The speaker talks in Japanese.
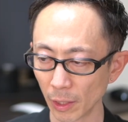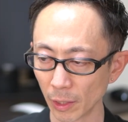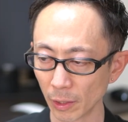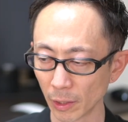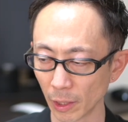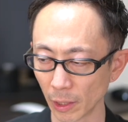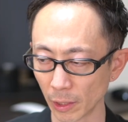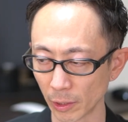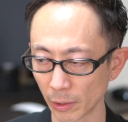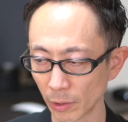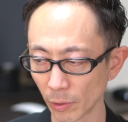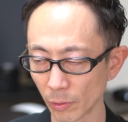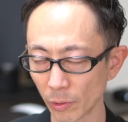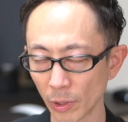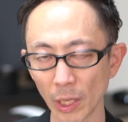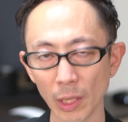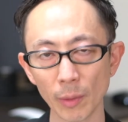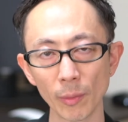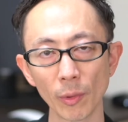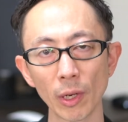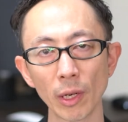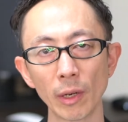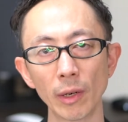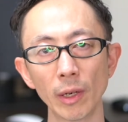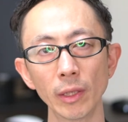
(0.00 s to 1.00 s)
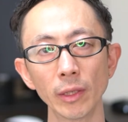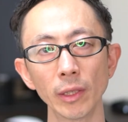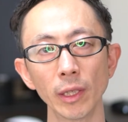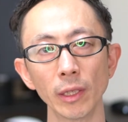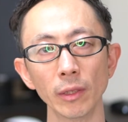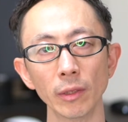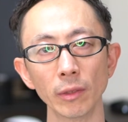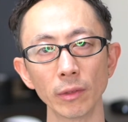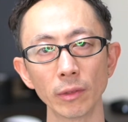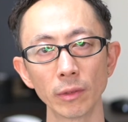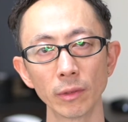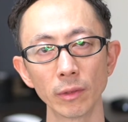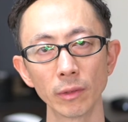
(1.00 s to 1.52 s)
結局何も変わんないん
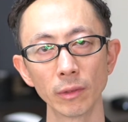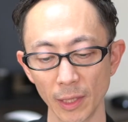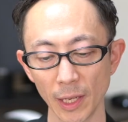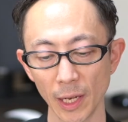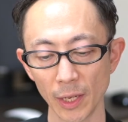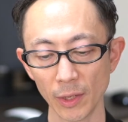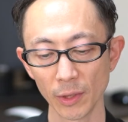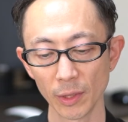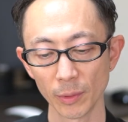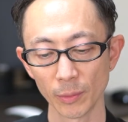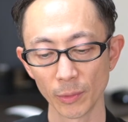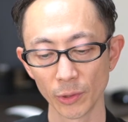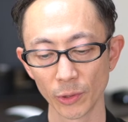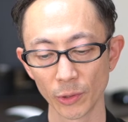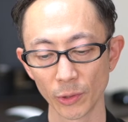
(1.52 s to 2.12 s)
です何度も